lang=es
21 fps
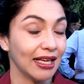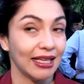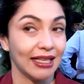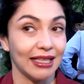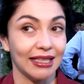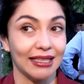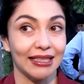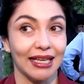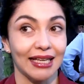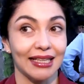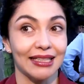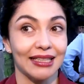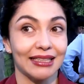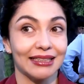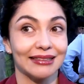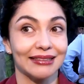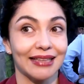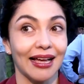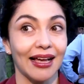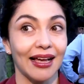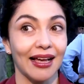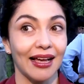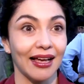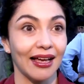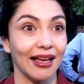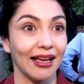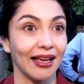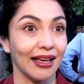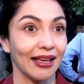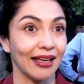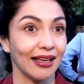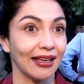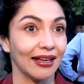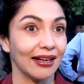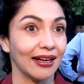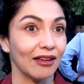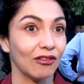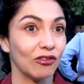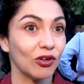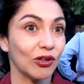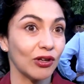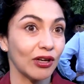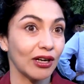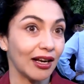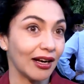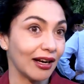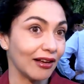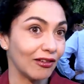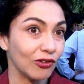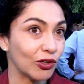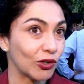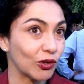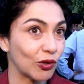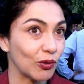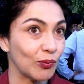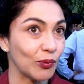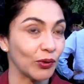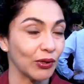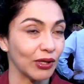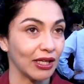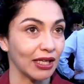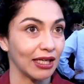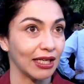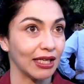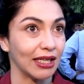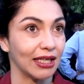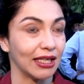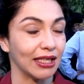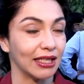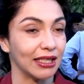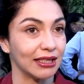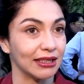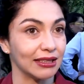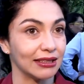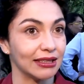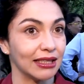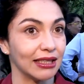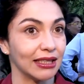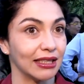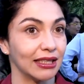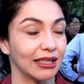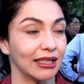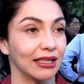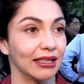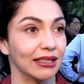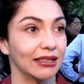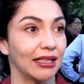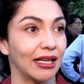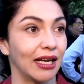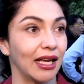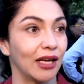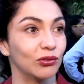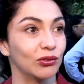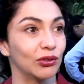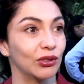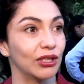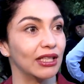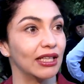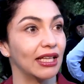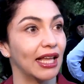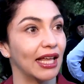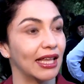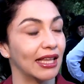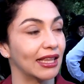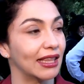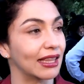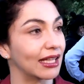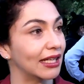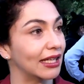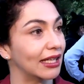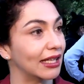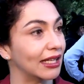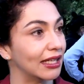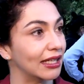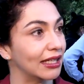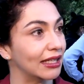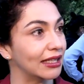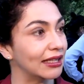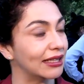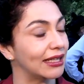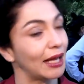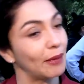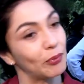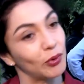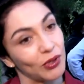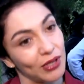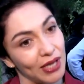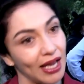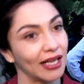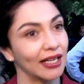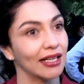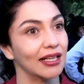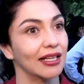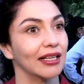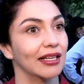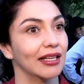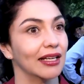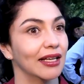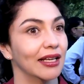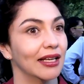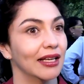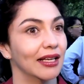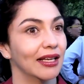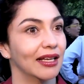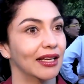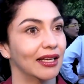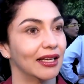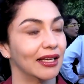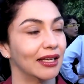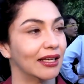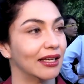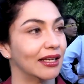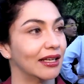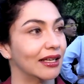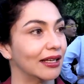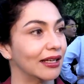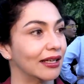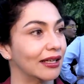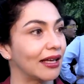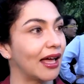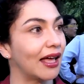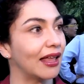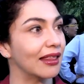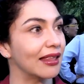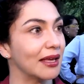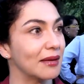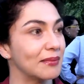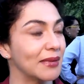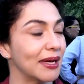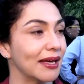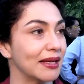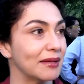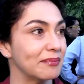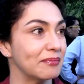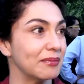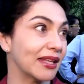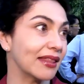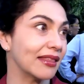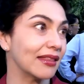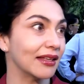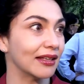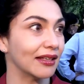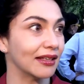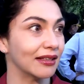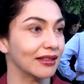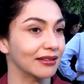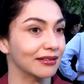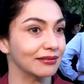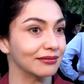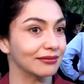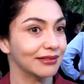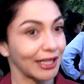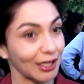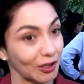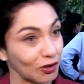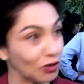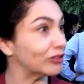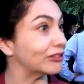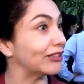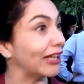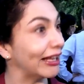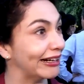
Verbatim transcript: y ahí está el la labor como de, las autoridades de, apoyar eh, cada día más en vez de recortar,